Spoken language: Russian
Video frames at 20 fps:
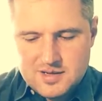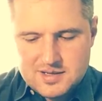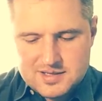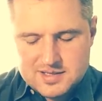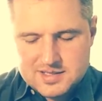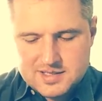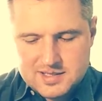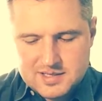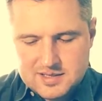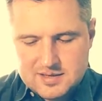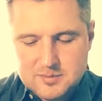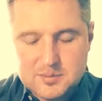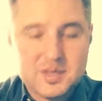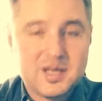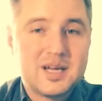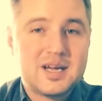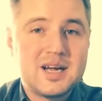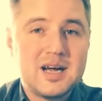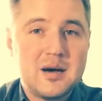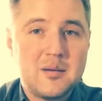с
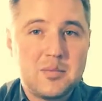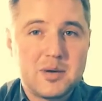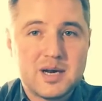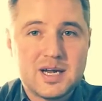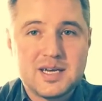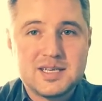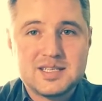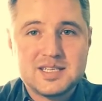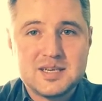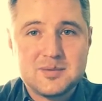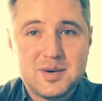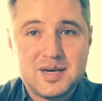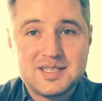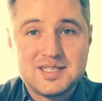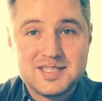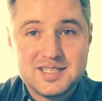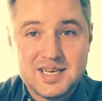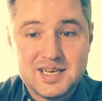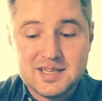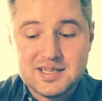многообразием
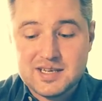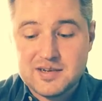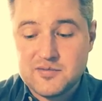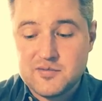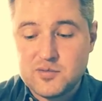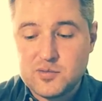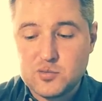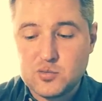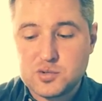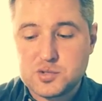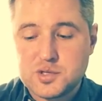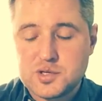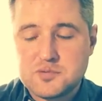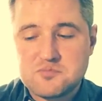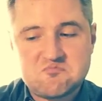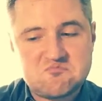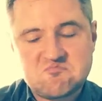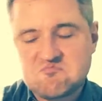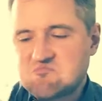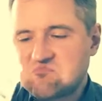оттенков
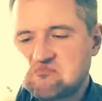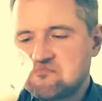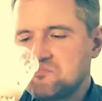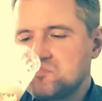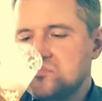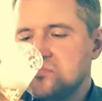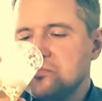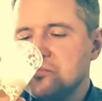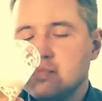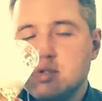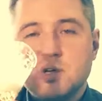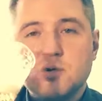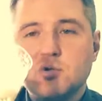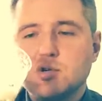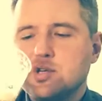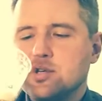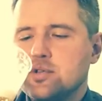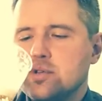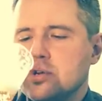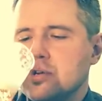вкуса. Мне
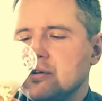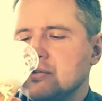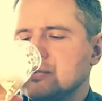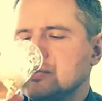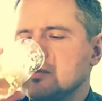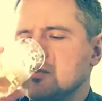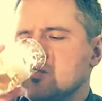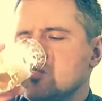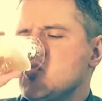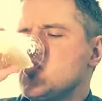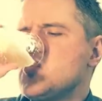очень нравится.